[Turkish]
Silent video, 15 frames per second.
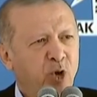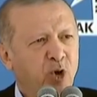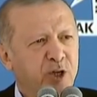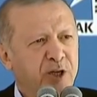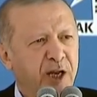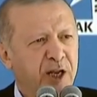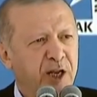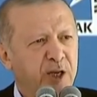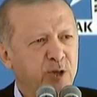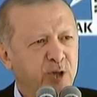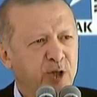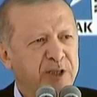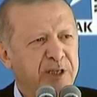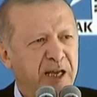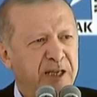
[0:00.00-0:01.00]
bu ülkenin
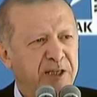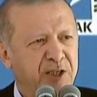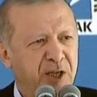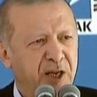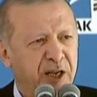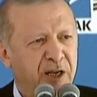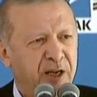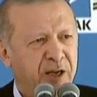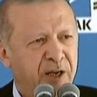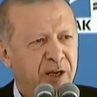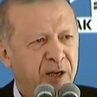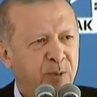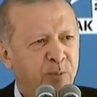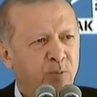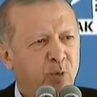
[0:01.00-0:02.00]
yükselişinin,
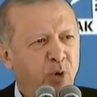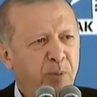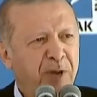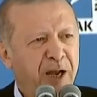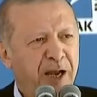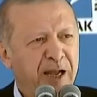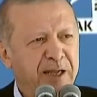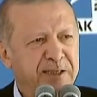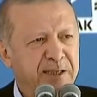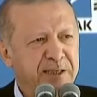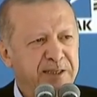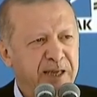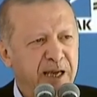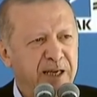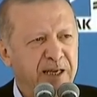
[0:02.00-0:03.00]
bu
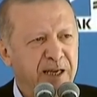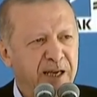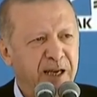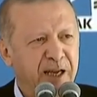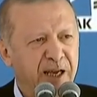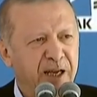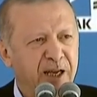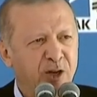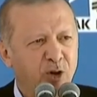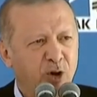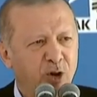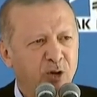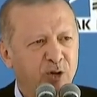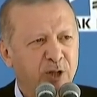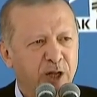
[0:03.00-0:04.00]
milletin zenginliğinin
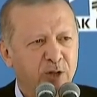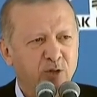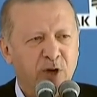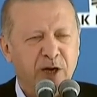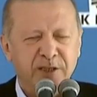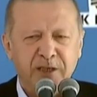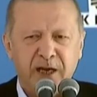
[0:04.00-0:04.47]
önünde